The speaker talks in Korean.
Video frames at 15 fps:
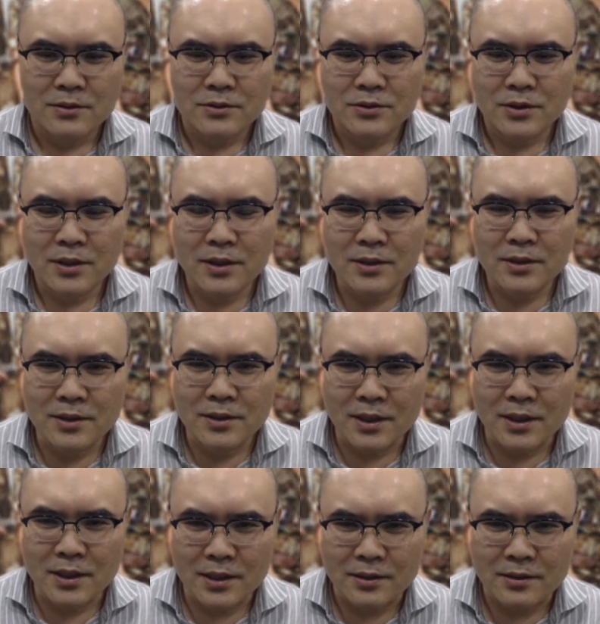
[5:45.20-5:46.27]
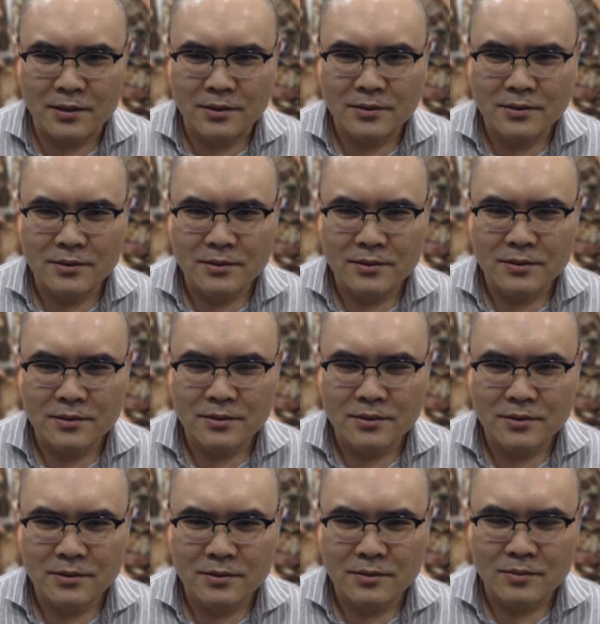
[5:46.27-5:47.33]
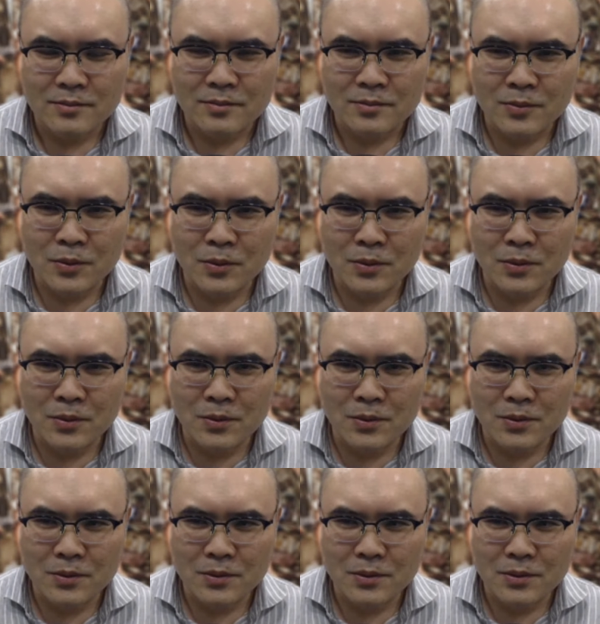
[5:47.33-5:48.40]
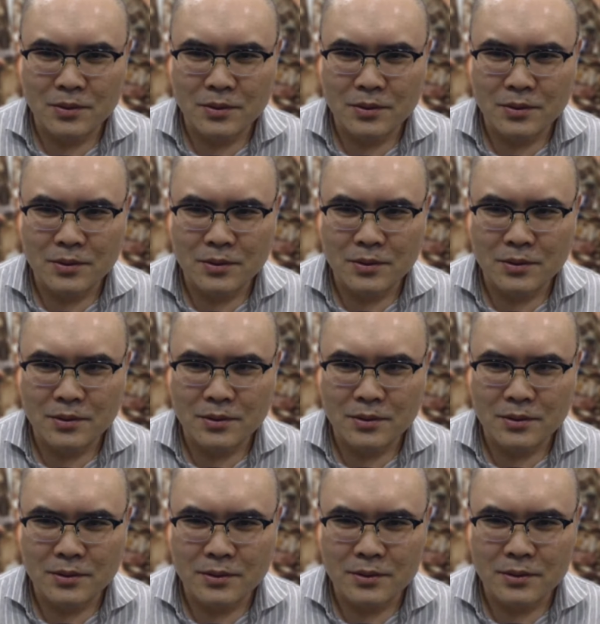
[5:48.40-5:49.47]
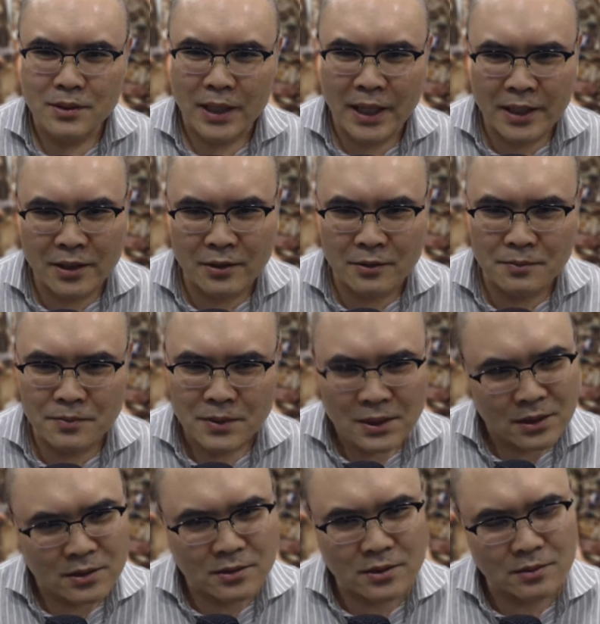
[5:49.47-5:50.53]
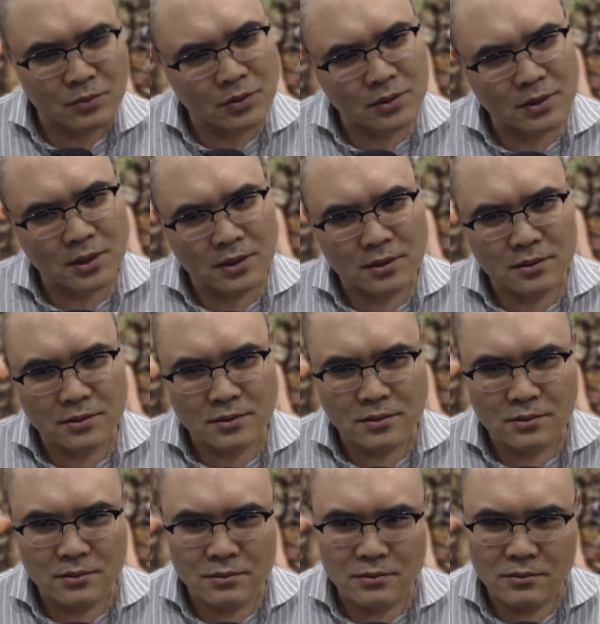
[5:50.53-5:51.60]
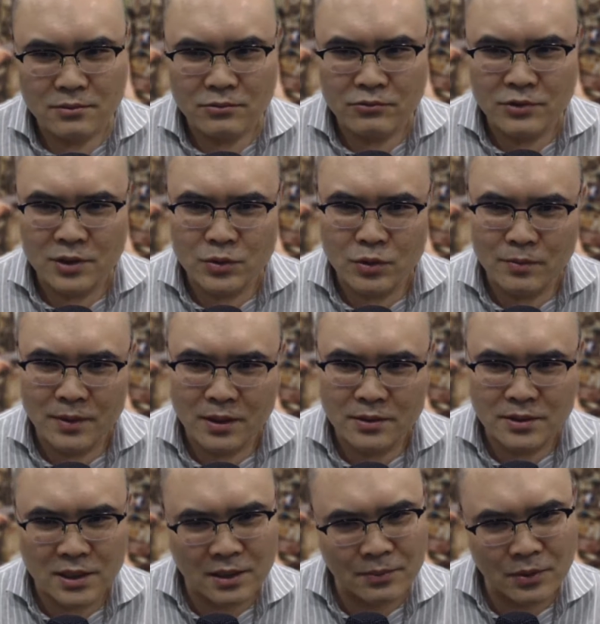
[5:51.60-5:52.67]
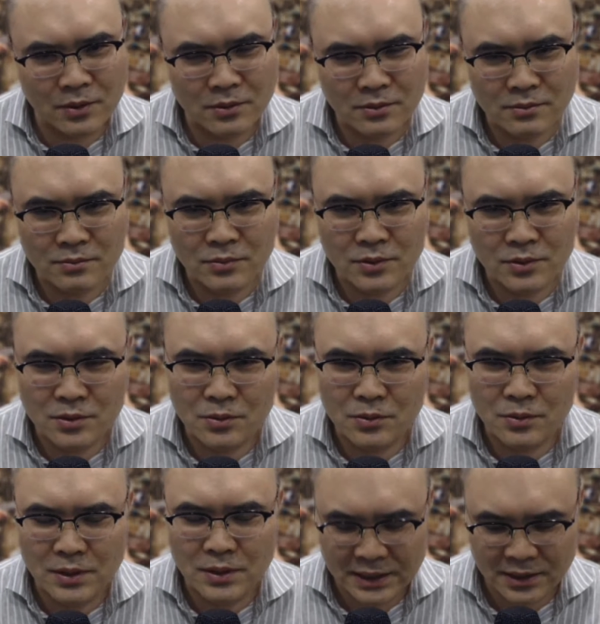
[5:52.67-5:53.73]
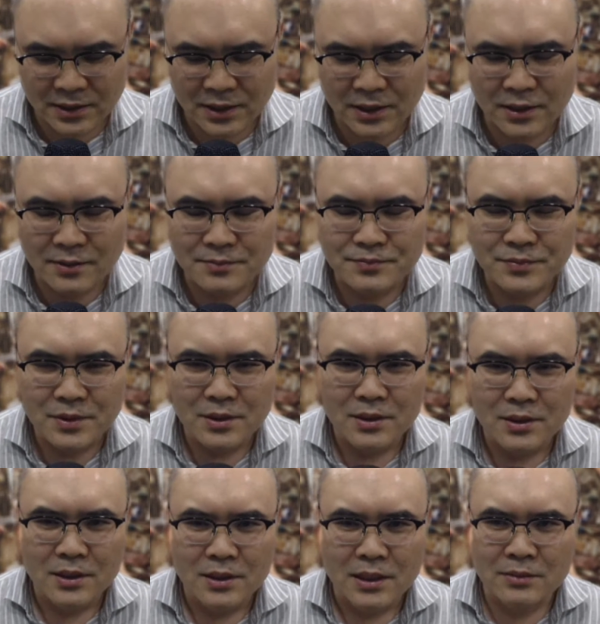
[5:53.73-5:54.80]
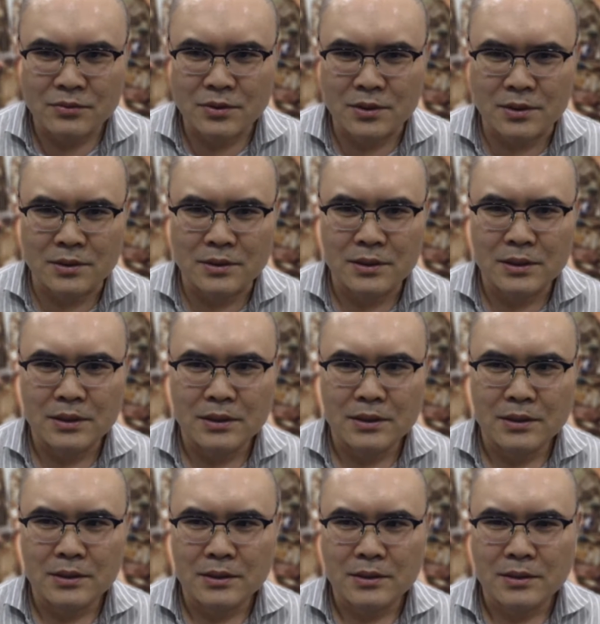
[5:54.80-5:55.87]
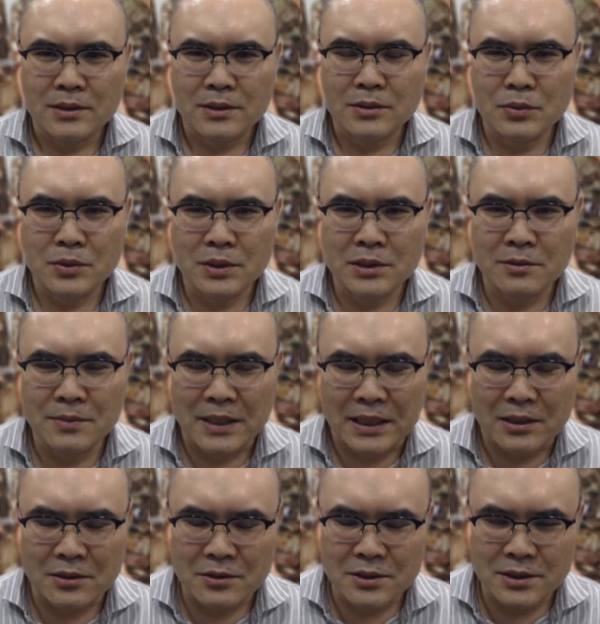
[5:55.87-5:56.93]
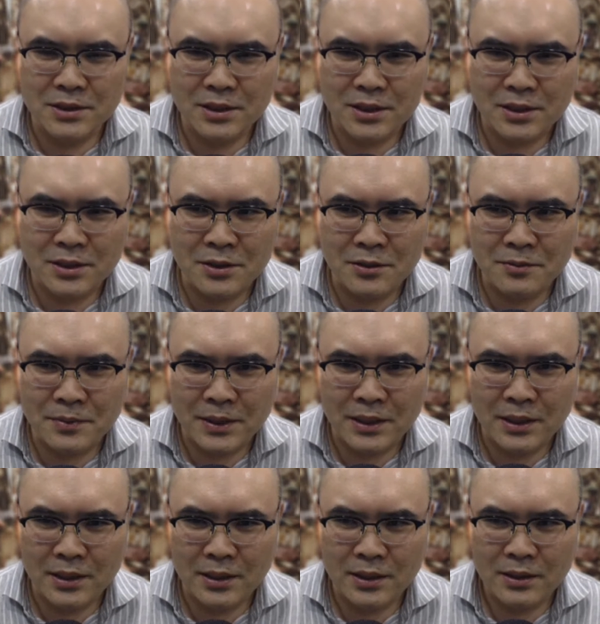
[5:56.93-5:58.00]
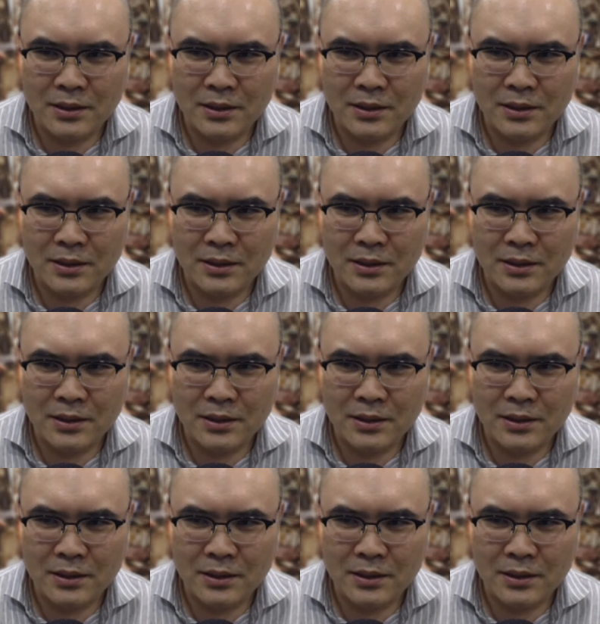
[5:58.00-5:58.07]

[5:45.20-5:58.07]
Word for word: 최근에 뭐 대기업 글쎄 뭐 그렇게 우리가 소위 말하는 재벌 뭐 그 정도는 아닌데 아무튼 그래도 이름이 알려진 기업의